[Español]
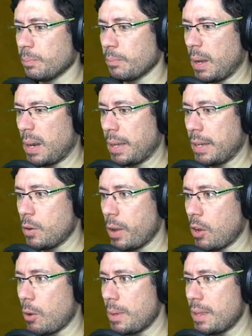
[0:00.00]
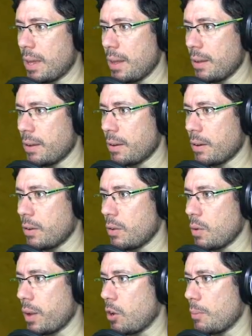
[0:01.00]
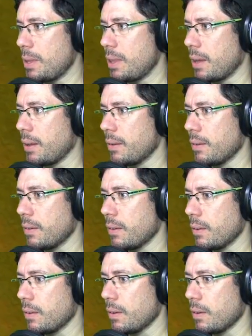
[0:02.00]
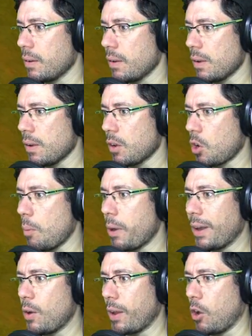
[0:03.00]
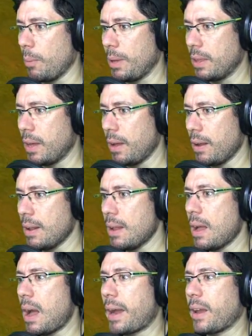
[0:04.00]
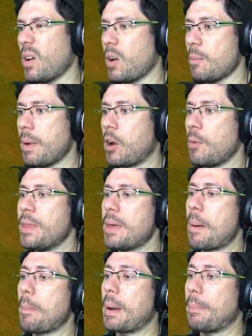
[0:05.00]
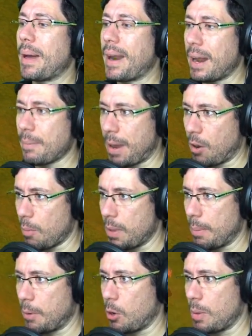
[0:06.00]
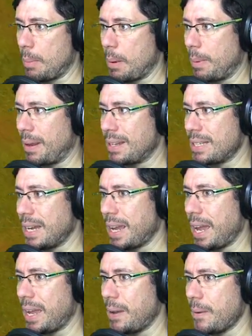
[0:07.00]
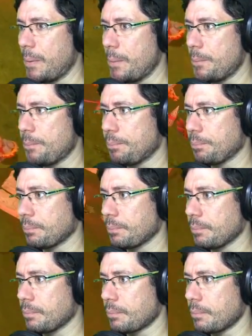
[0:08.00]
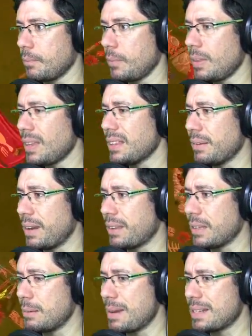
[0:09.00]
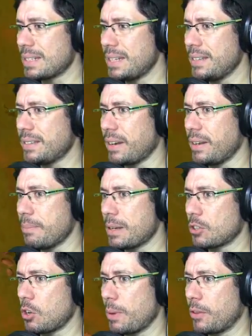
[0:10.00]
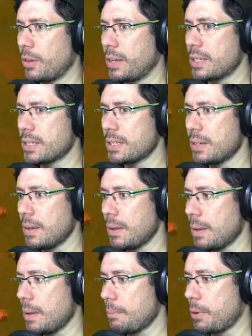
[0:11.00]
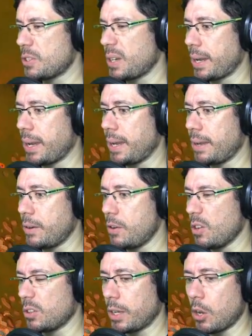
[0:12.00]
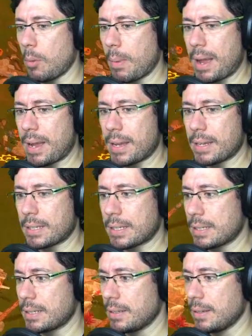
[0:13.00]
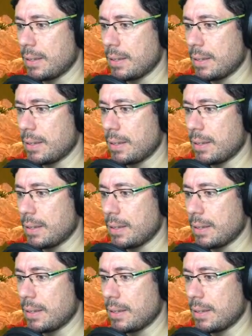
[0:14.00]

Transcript: Vale, y no hay comida. No hay comida. ¿Cómo que no hay comida? Ah, que no hay más comida para preparar más comida, pero comida preparada sí que hay. Debería hacer más eatery, más comedores. Pero si es que no tengo más...